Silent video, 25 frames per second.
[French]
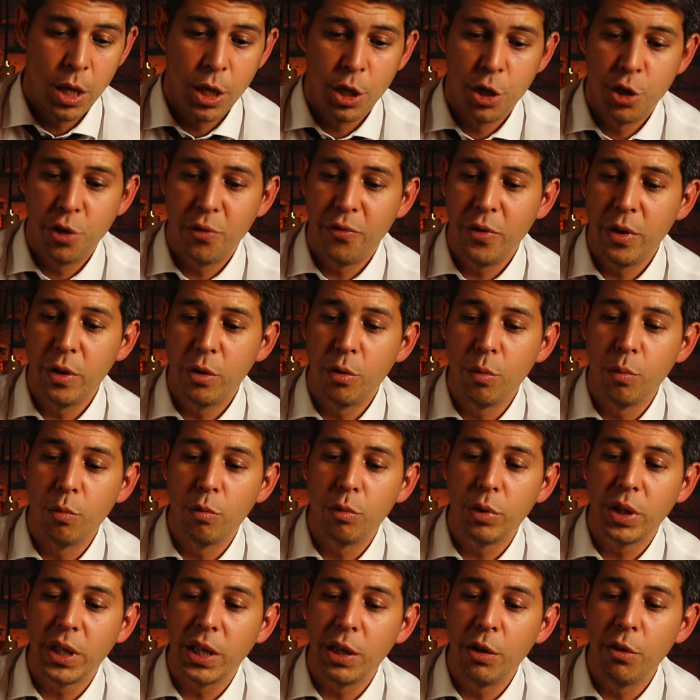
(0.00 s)
Je vais te
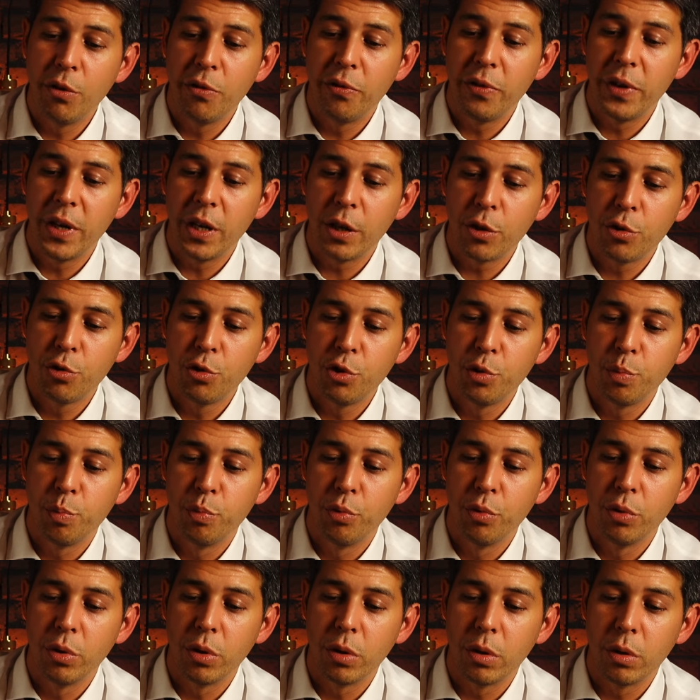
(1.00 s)
montrer le phare juste
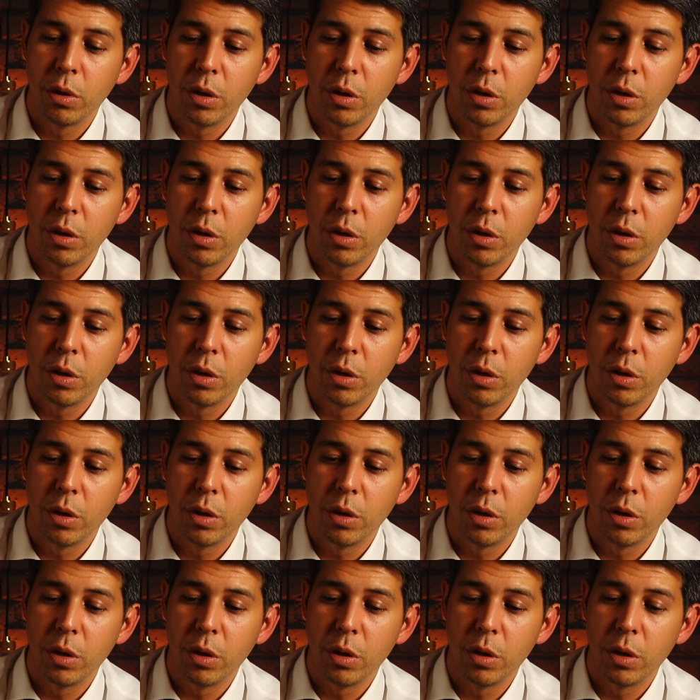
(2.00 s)
pour,